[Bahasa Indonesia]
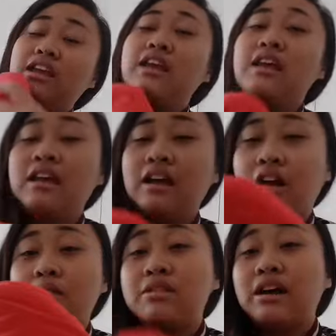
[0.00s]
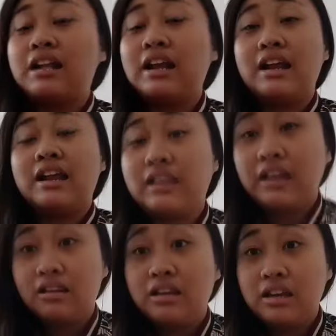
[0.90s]
kalau misalkan kalian nanti ke
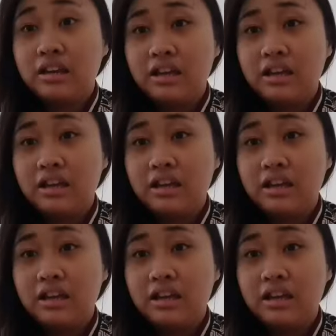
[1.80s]
sini apa